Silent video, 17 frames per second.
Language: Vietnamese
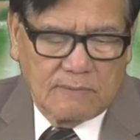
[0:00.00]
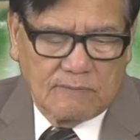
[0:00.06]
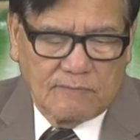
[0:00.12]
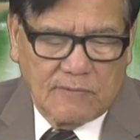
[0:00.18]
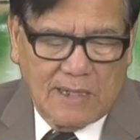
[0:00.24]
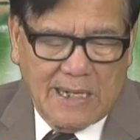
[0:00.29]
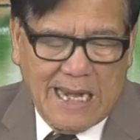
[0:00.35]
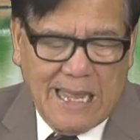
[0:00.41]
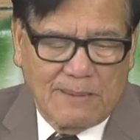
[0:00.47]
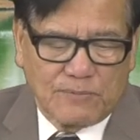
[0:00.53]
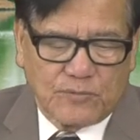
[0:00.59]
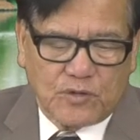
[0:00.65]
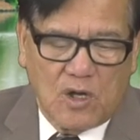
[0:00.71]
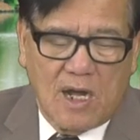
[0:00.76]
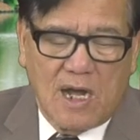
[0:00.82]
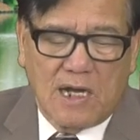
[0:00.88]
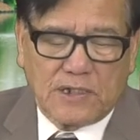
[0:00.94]
và làm
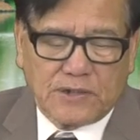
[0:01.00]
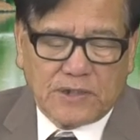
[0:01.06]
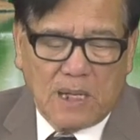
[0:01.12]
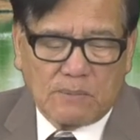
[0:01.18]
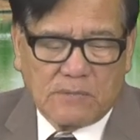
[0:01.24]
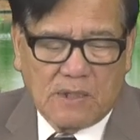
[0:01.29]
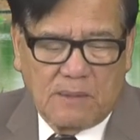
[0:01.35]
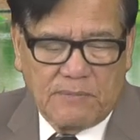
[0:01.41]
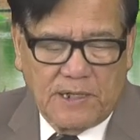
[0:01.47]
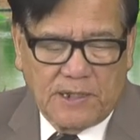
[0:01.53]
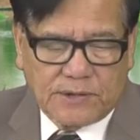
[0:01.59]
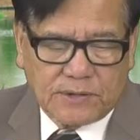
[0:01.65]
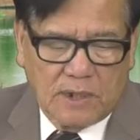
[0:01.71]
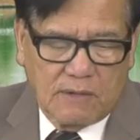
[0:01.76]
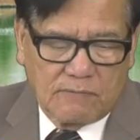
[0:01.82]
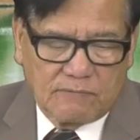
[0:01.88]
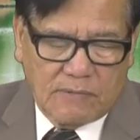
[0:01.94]
cho hàng trăm người bị
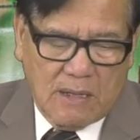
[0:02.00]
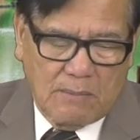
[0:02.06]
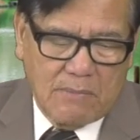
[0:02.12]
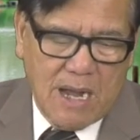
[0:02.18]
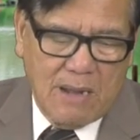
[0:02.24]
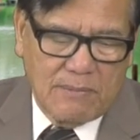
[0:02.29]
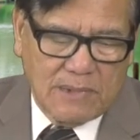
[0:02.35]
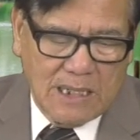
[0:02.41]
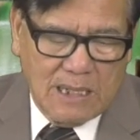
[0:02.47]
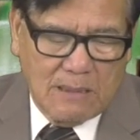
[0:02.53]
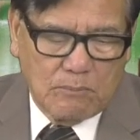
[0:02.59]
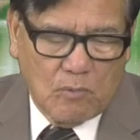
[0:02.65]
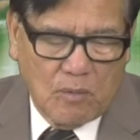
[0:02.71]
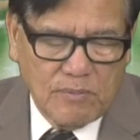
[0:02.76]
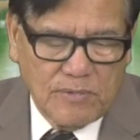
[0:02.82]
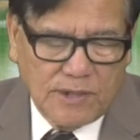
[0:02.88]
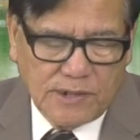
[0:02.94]
thương và ba mươi lăm đến
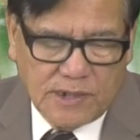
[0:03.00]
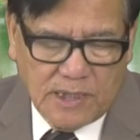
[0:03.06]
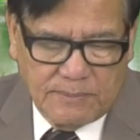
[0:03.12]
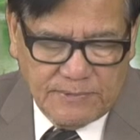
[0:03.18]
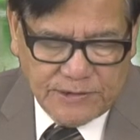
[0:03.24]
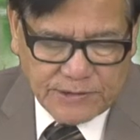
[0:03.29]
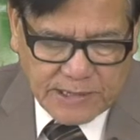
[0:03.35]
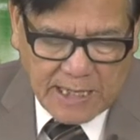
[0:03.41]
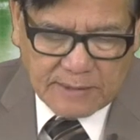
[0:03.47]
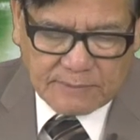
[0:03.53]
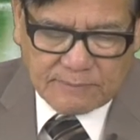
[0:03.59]
bốn mươi người bị chết.